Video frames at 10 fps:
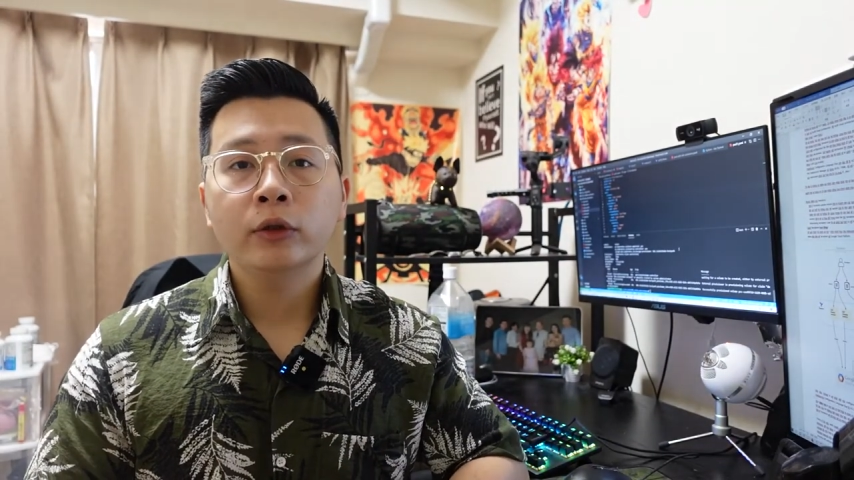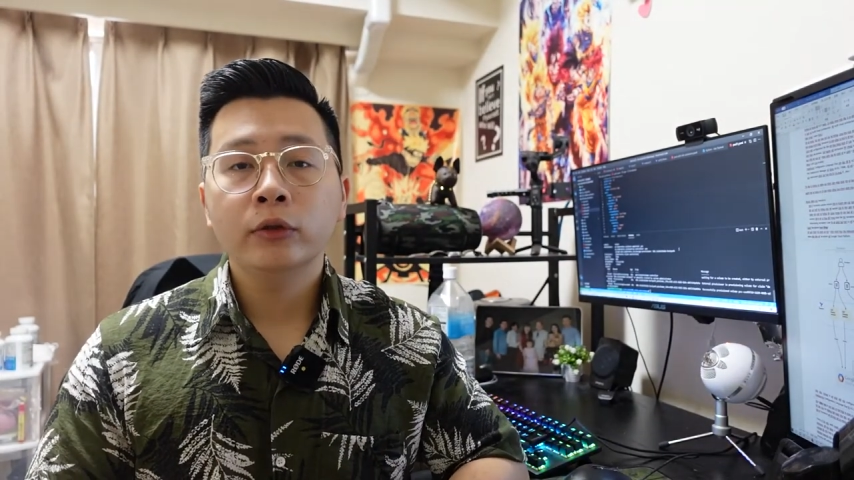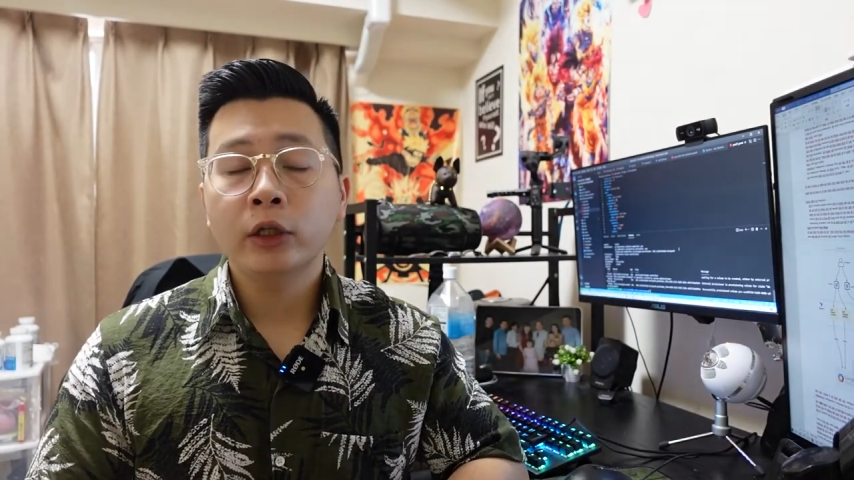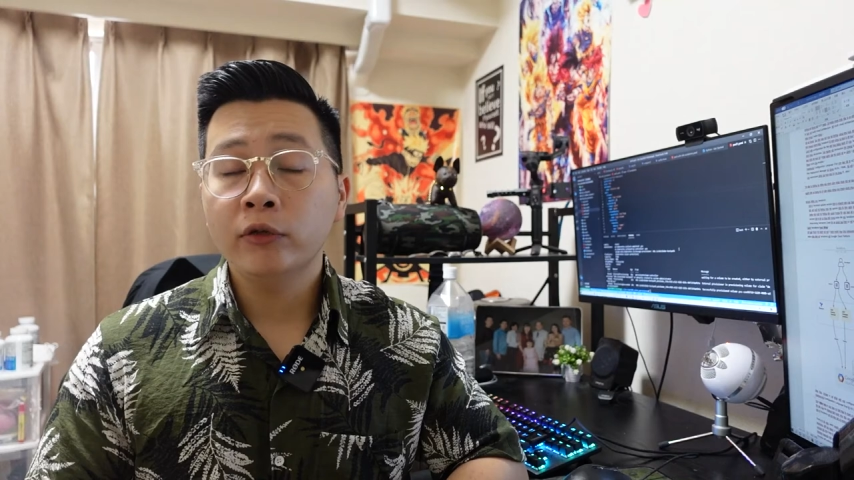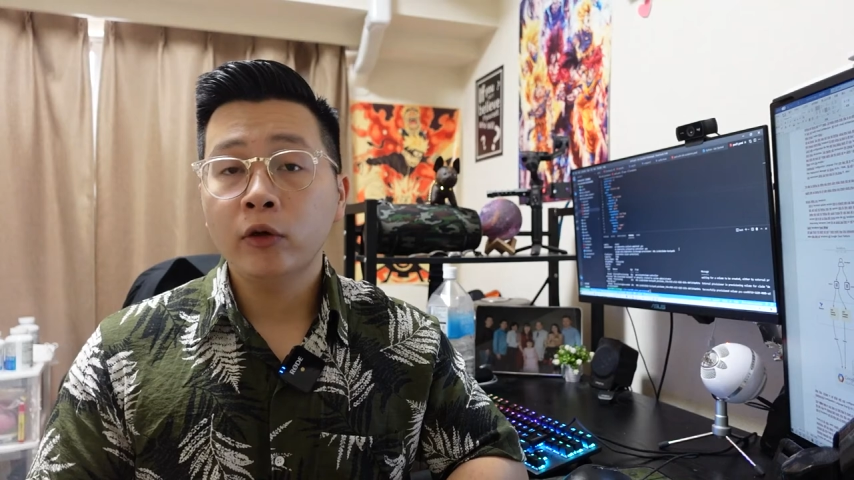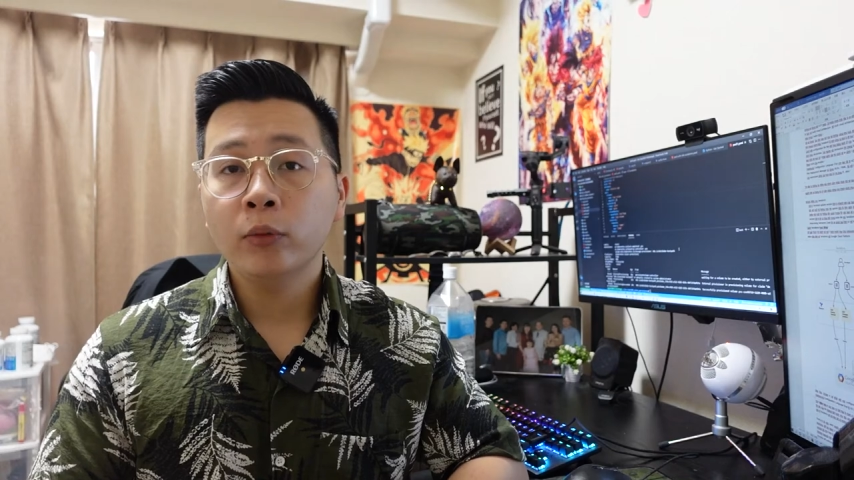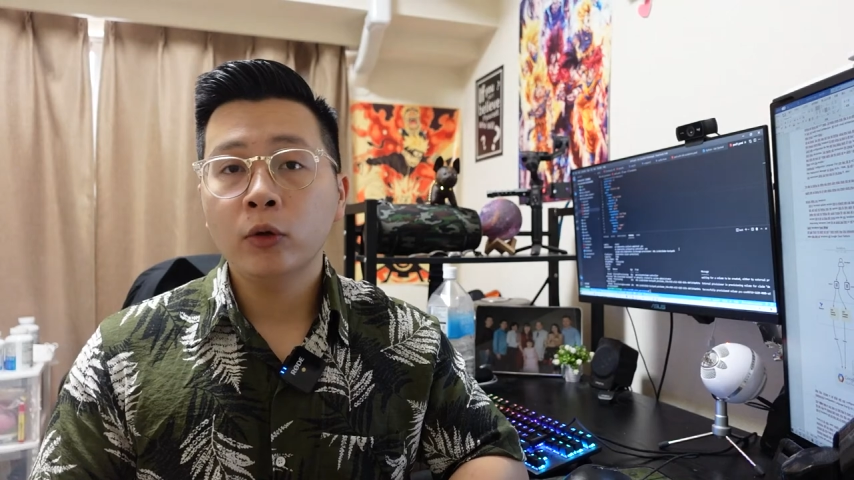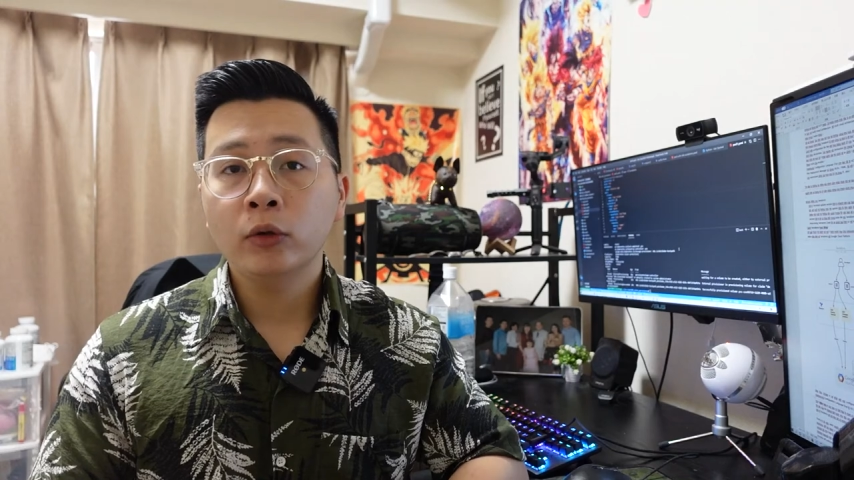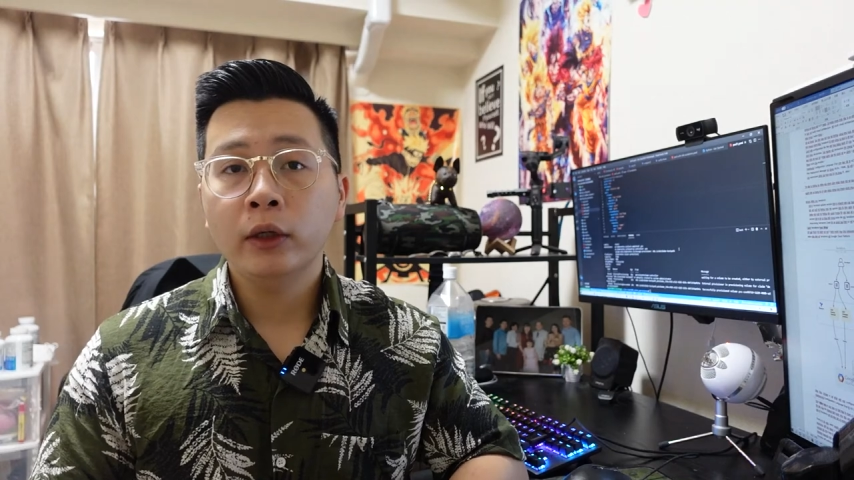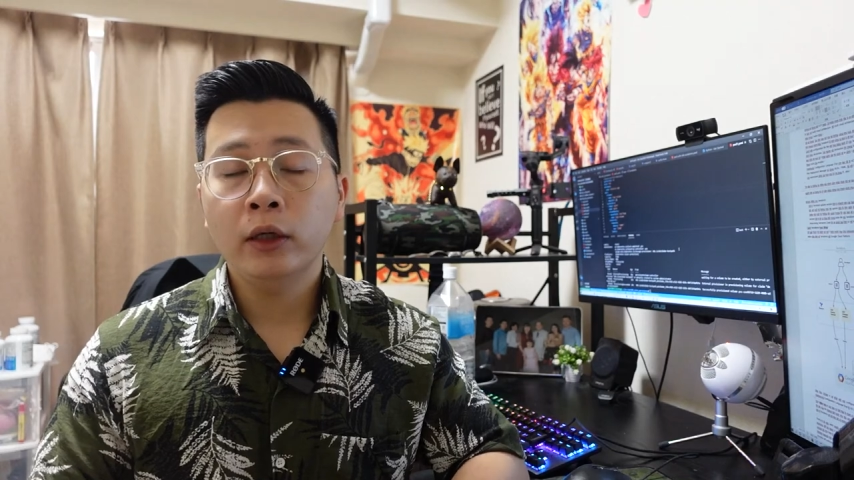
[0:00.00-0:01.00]
Terraform
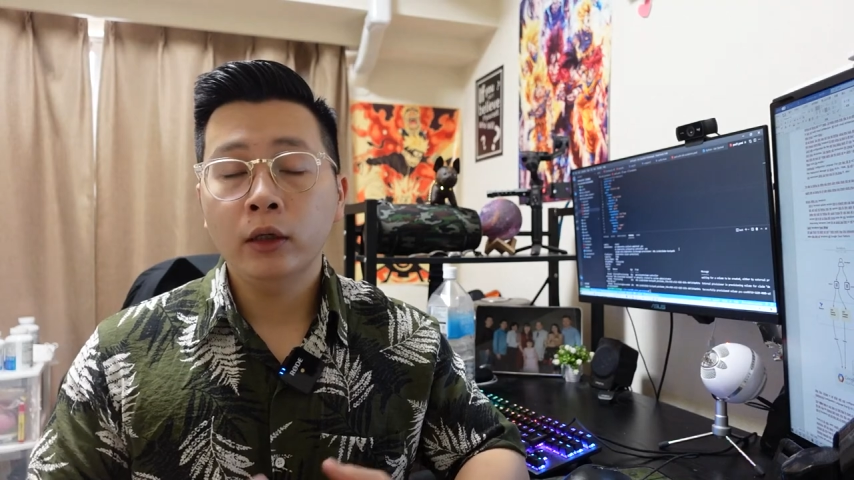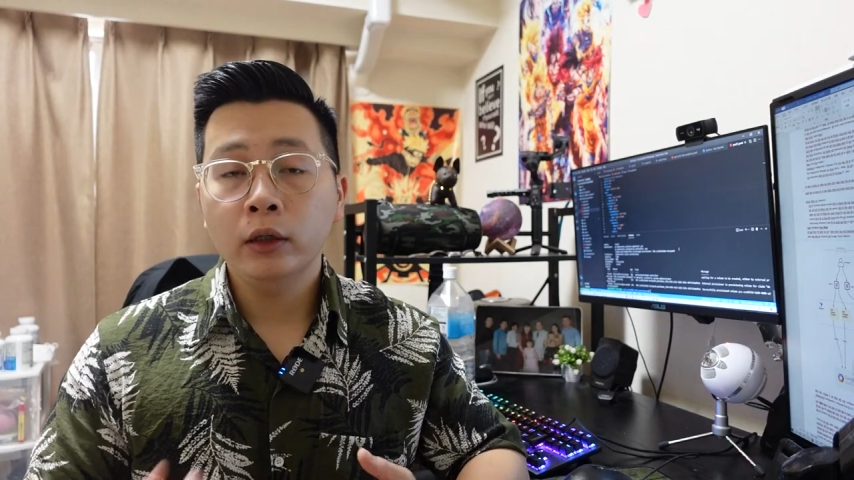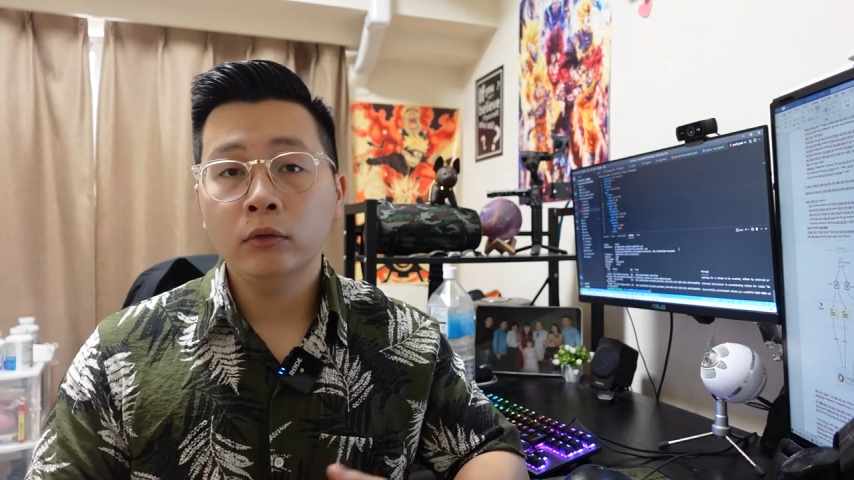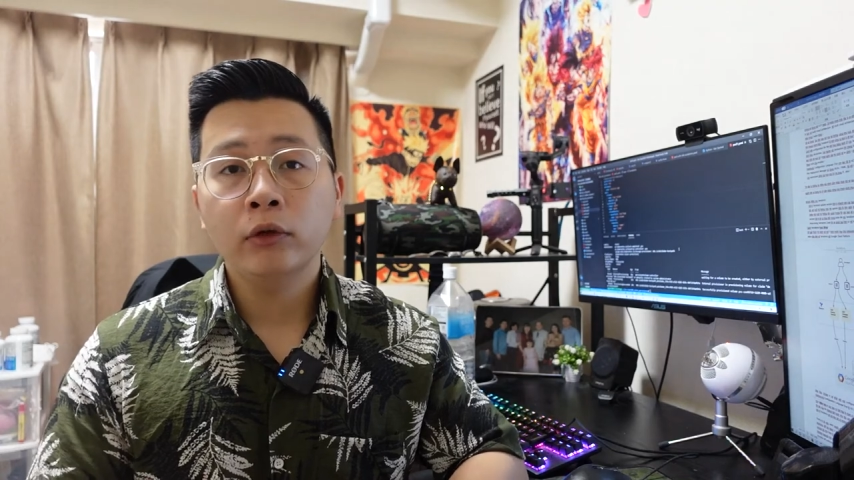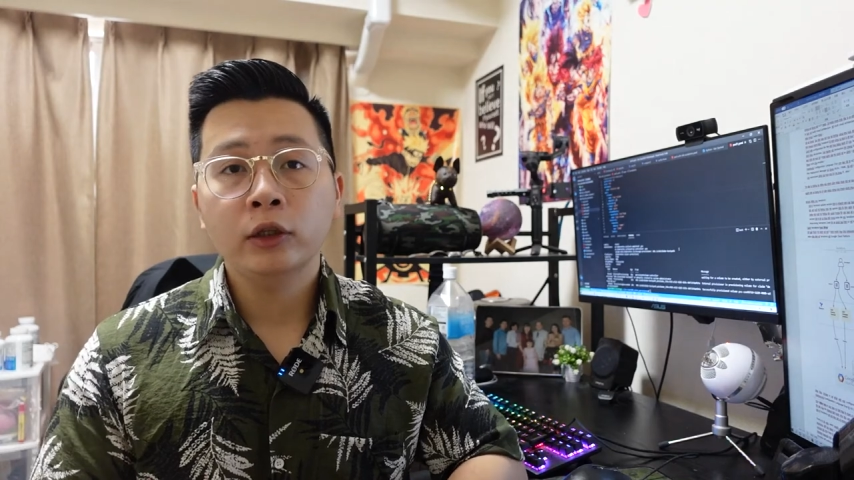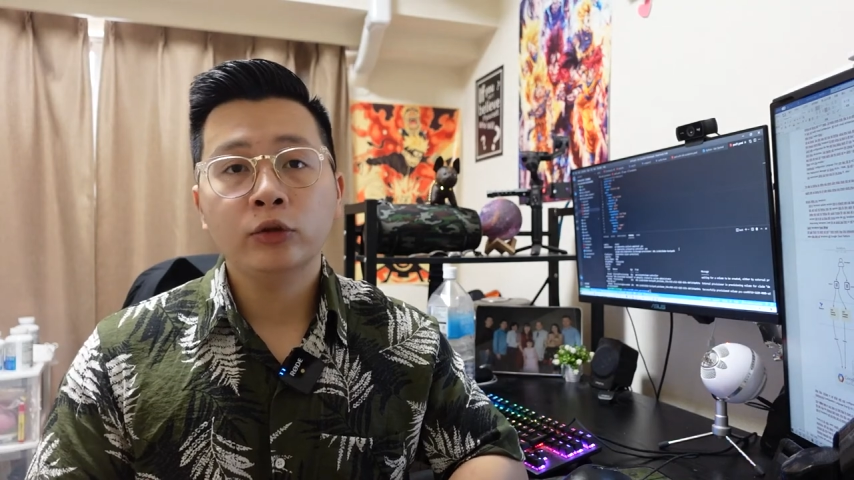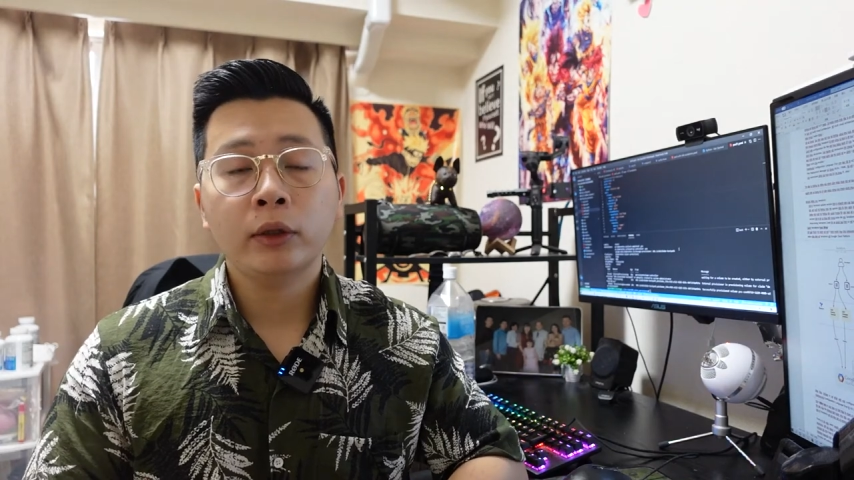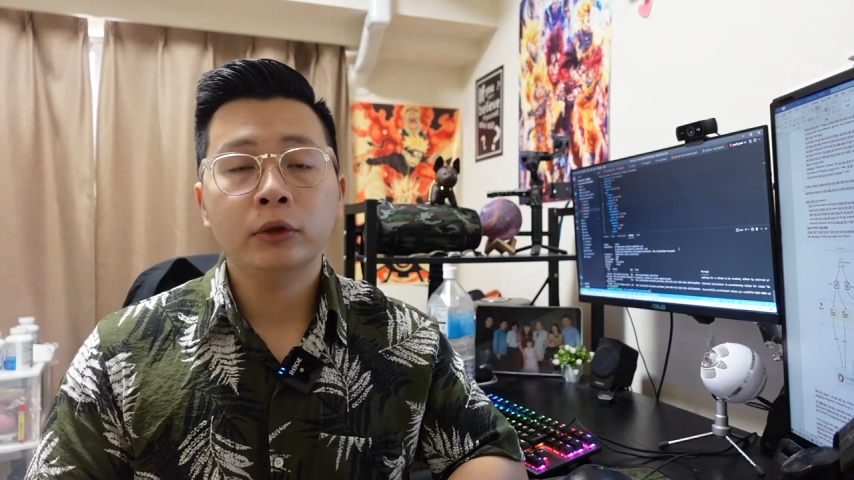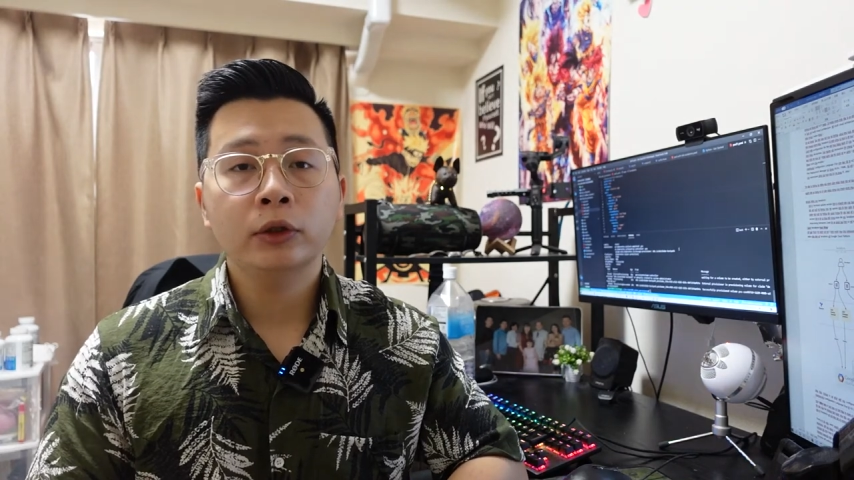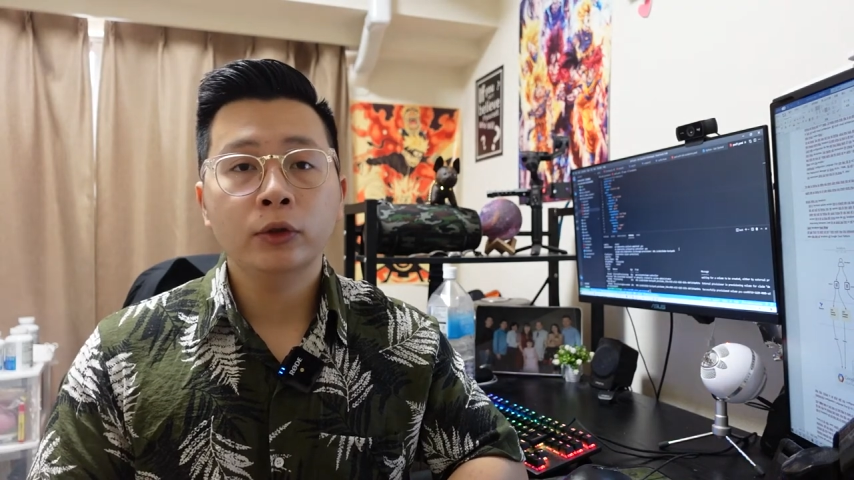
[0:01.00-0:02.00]
code hay là
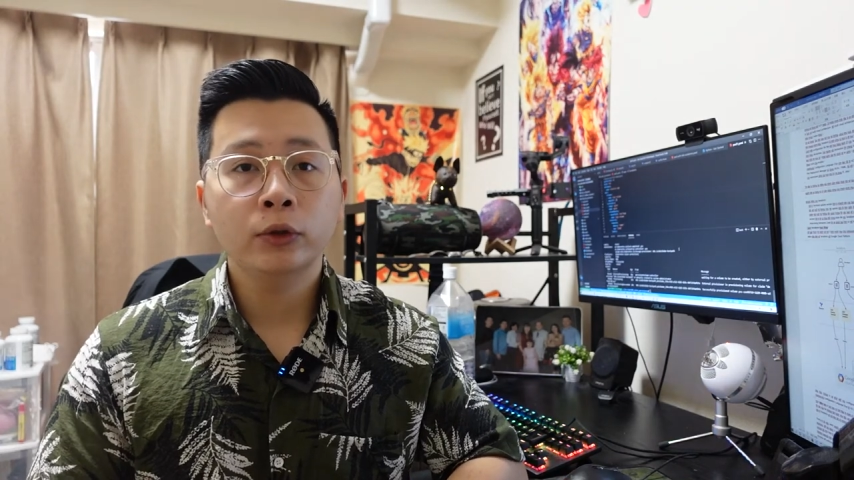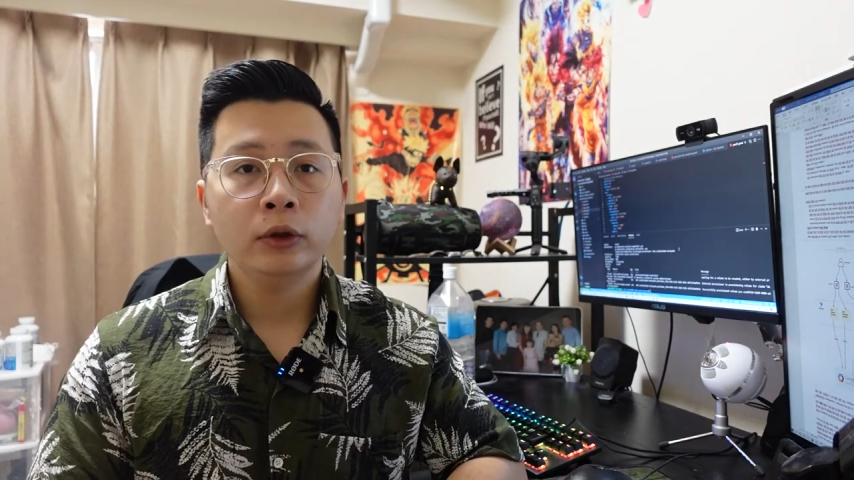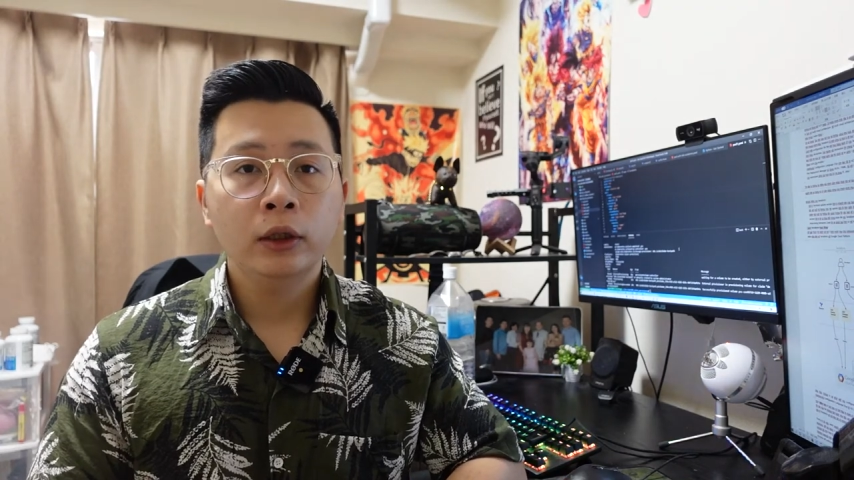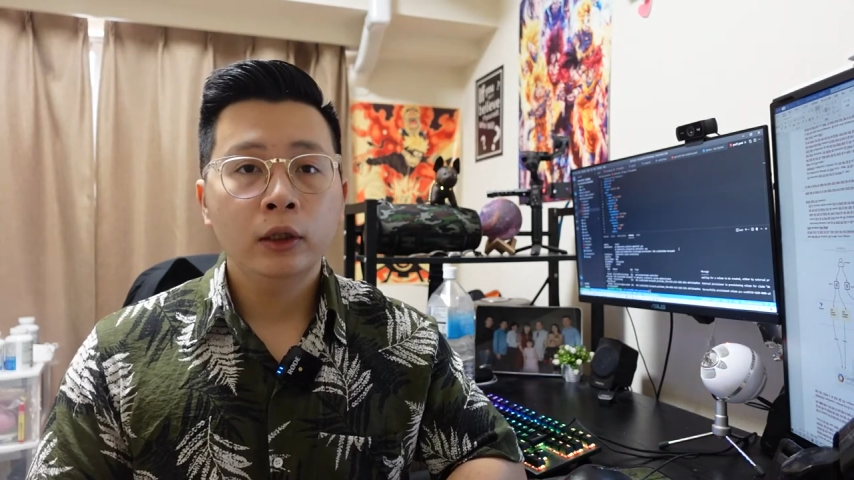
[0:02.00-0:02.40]
infrastructure code